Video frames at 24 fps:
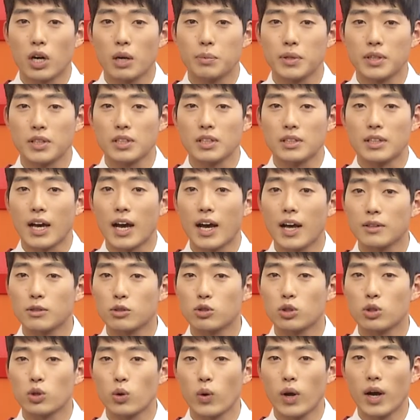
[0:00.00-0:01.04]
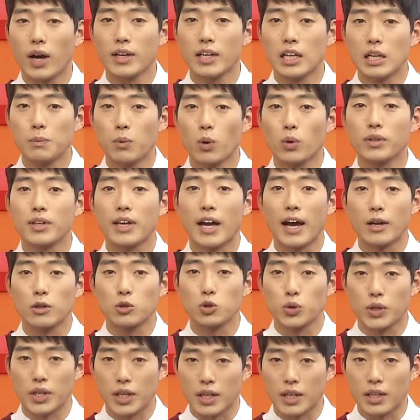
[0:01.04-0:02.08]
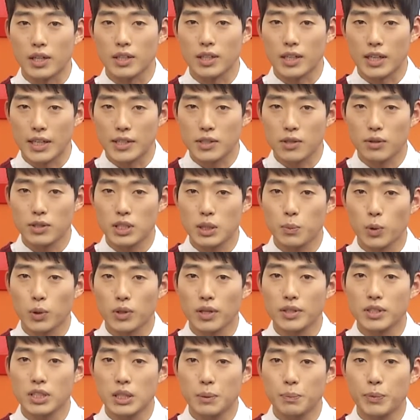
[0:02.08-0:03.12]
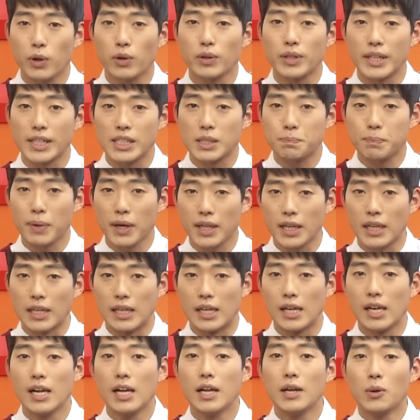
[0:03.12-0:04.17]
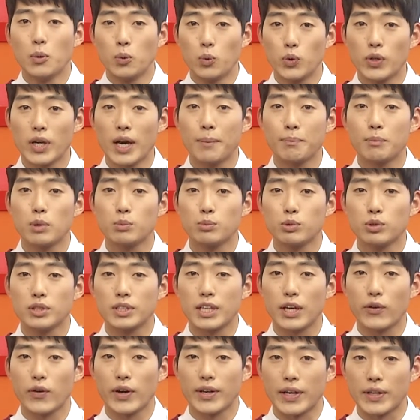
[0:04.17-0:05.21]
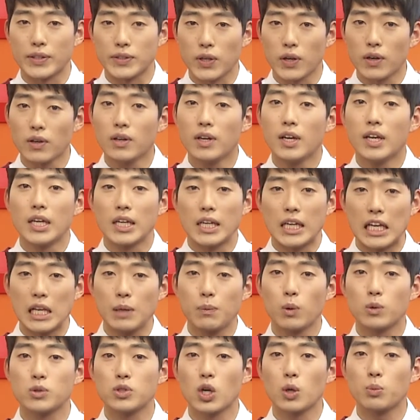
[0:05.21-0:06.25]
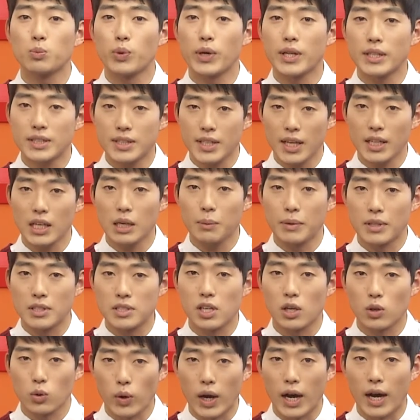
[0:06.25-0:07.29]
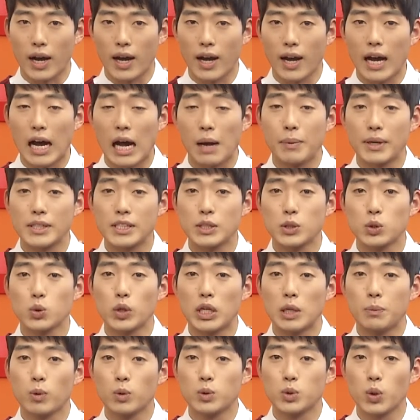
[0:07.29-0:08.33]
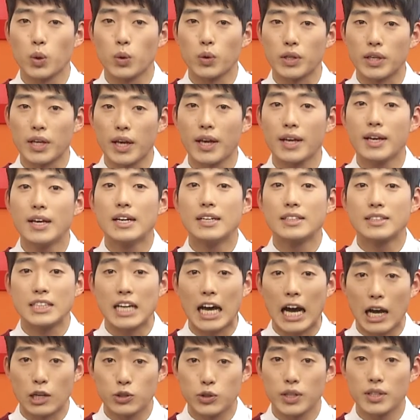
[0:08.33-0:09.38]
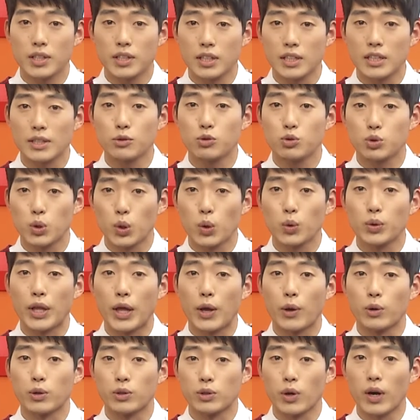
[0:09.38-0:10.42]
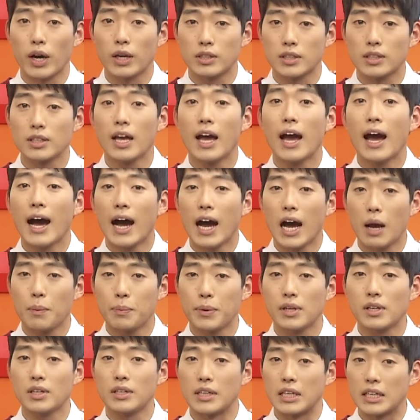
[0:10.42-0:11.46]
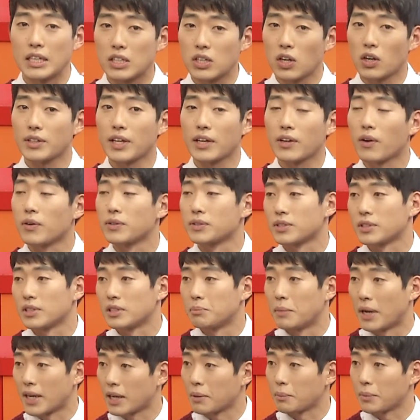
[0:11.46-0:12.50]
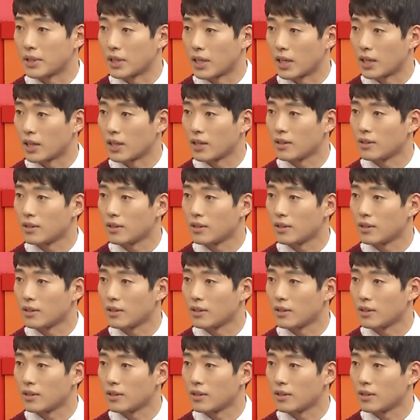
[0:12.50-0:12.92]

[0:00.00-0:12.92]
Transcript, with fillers: 합의는 한국과 일본 양국이 2015년 12월 28일 위안부 문제에 관해서 일본 정부의 책임 인정과 아베 신조 일본 총리의 사죄 등을 주요 내용으로 하는 합의를 이끌어낸 것을 말합니다.